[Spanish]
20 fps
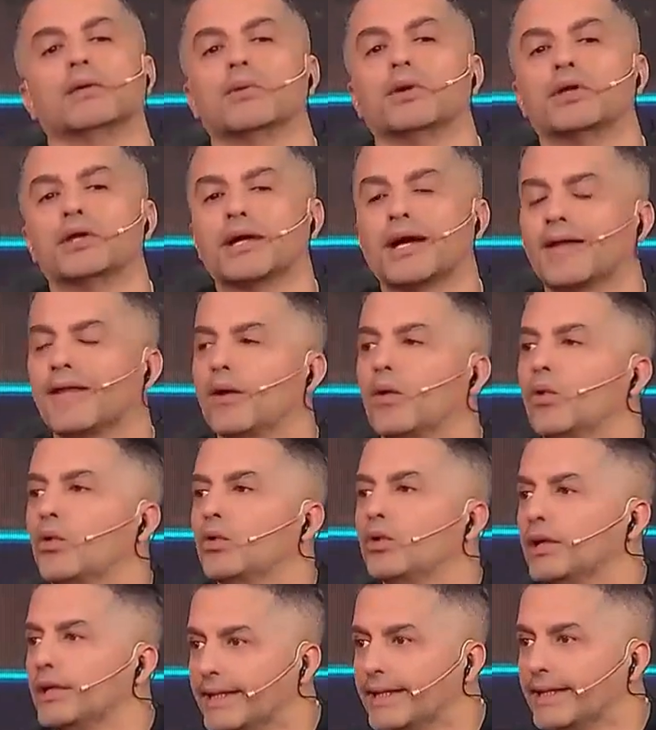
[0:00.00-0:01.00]
y bueno, y cada
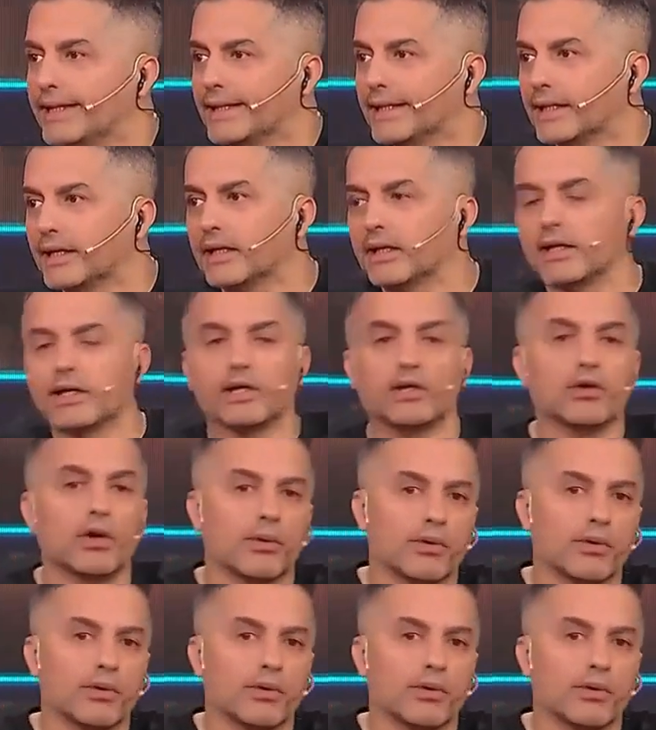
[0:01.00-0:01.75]
uno elige y no hablo